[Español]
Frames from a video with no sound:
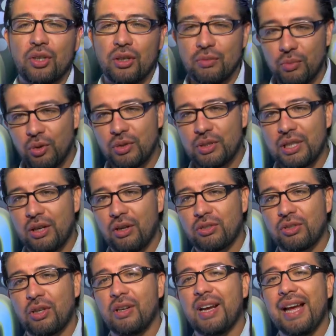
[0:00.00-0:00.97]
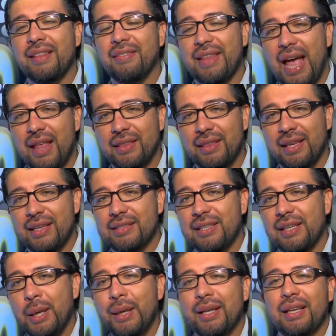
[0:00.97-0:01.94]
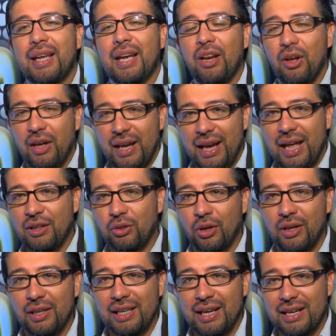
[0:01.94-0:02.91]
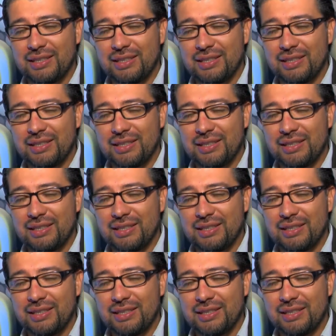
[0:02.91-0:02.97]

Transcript: con músicos, con cantantes que lo dejan todo en el